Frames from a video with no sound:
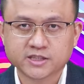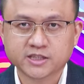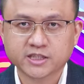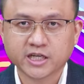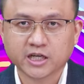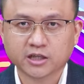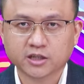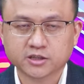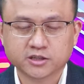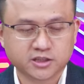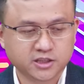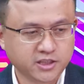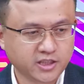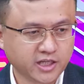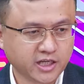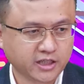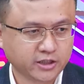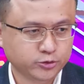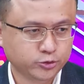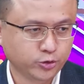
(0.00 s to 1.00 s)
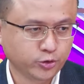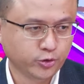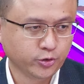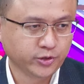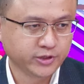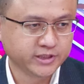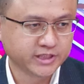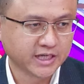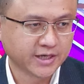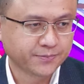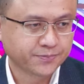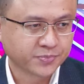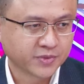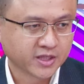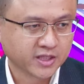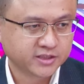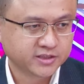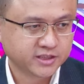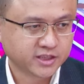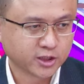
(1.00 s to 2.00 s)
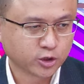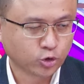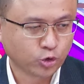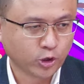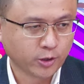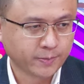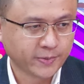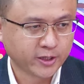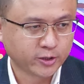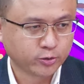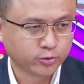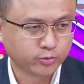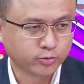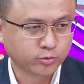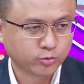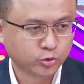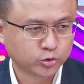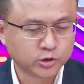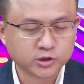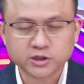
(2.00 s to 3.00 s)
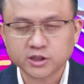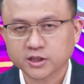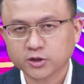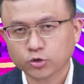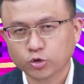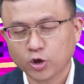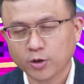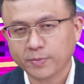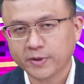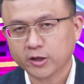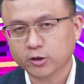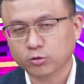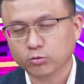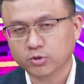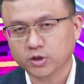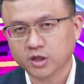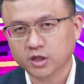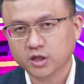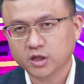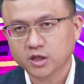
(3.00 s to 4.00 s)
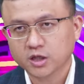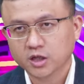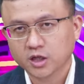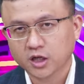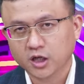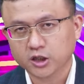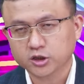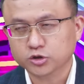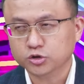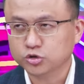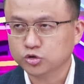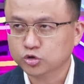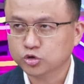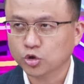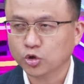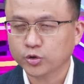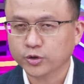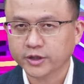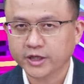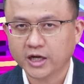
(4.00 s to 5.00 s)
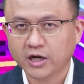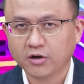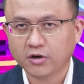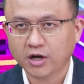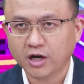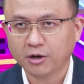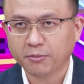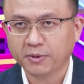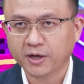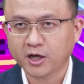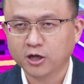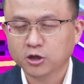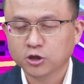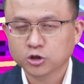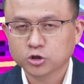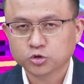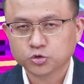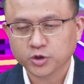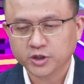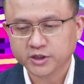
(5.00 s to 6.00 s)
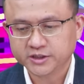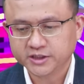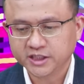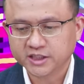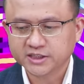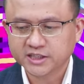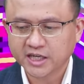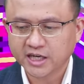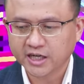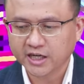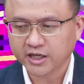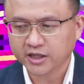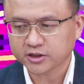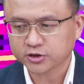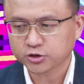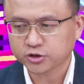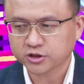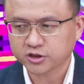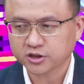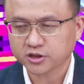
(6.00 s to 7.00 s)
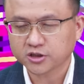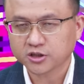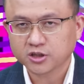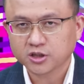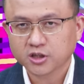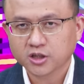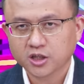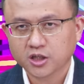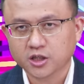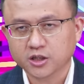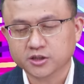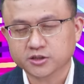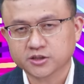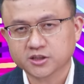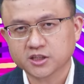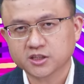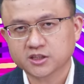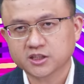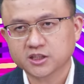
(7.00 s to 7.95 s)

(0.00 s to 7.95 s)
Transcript: 资料，请你要去留一下这个推背图。我觉得这推背图呢。很重要，好吗？所以接下来呢，就是呃政